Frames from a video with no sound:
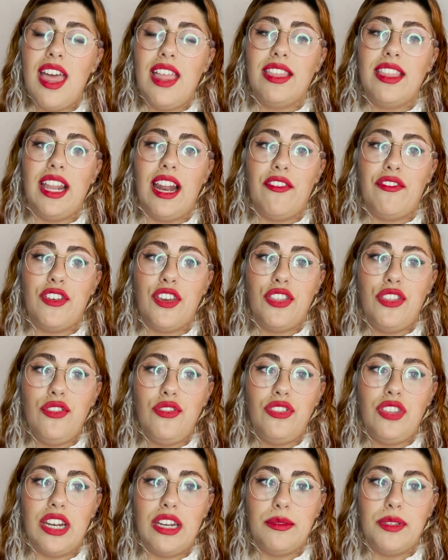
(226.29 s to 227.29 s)
de la ficción
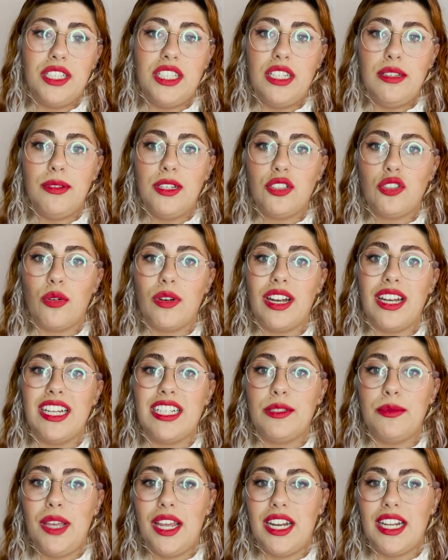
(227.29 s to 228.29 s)
televisiva sobre
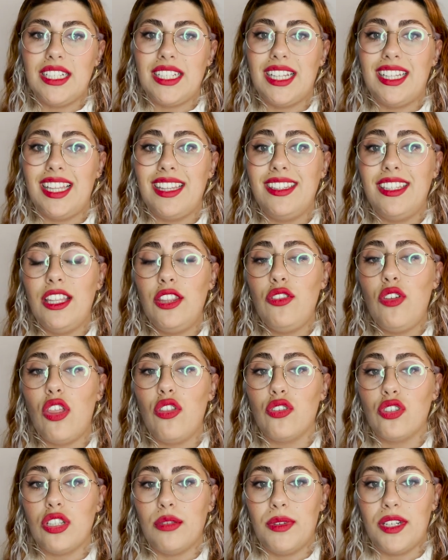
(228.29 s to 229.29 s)
lesbianas atendiendo a
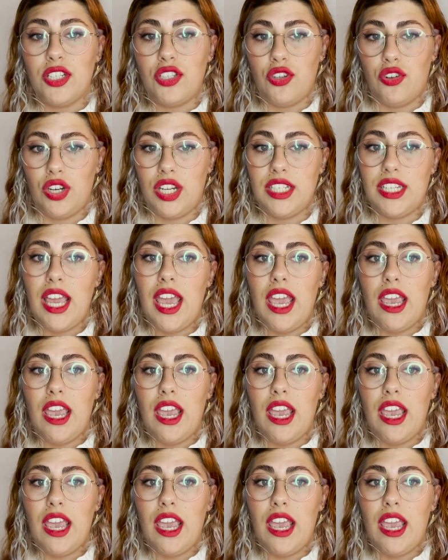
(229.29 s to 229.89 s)
dos dimensiones.